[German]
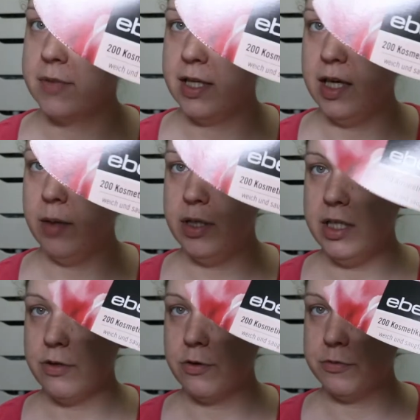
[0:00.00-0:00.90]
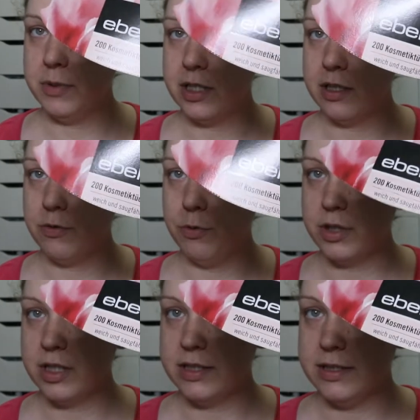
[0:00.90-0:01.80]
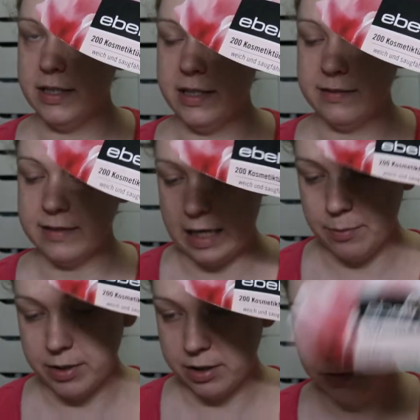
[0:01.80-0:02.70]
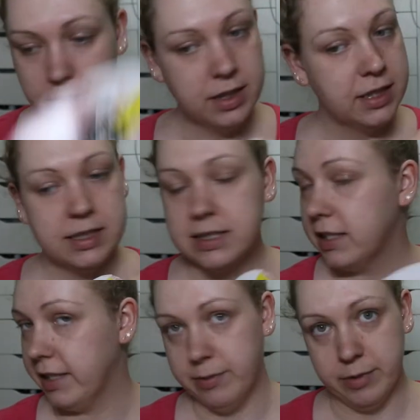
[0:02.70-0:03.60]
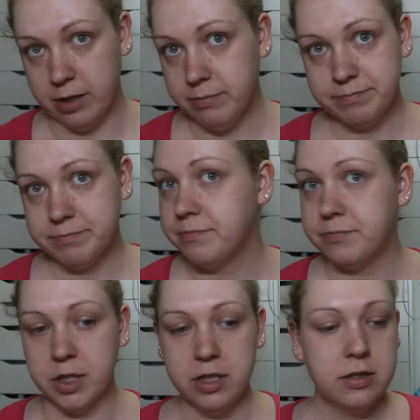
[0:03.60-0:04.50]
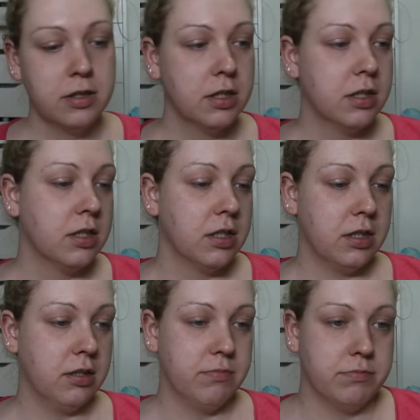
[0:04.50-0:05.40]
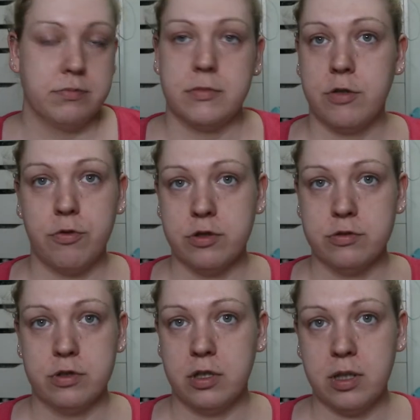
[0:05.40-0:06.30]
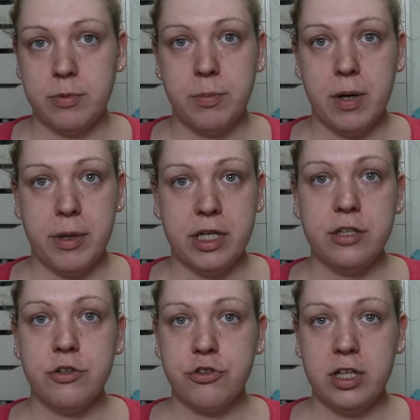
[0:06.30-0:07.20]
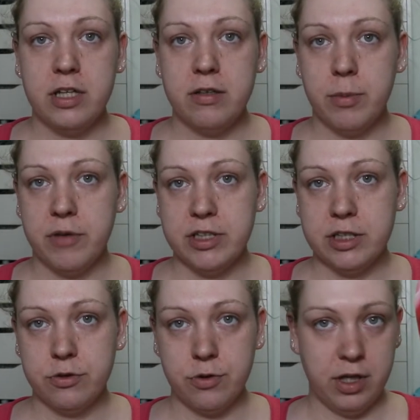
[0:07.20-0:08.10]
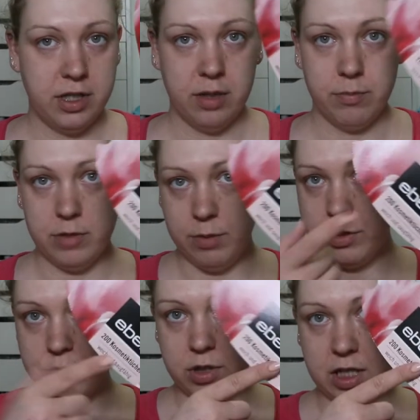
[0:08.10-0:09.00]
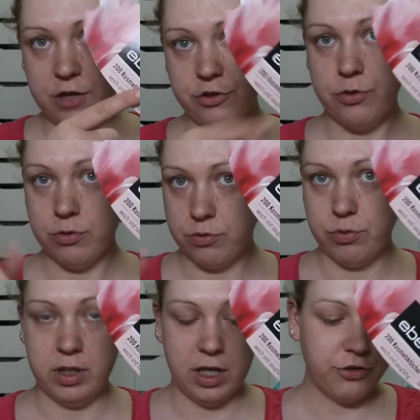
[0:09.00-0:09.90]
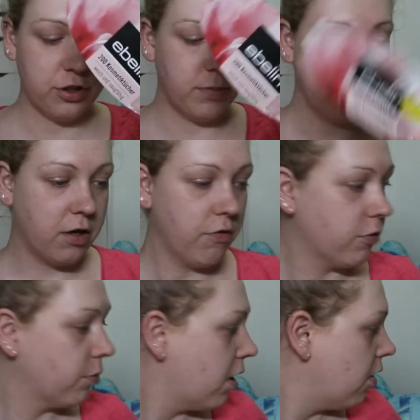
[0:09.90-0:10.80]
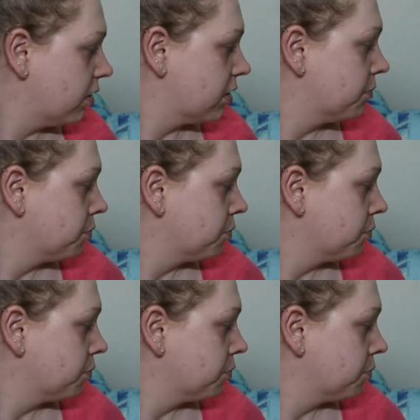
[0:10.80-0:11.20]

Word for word: Ebelin Kosmetiktücher, die XL-Packung. Immer. Na? Ne? Ähm, ich weiß nicht. Ich habe die permanent hier stehen. Immer wenn ich eine neue nehme, nehme ich nur die Lasche und tue die Lasche in meinen Aufgebraucht.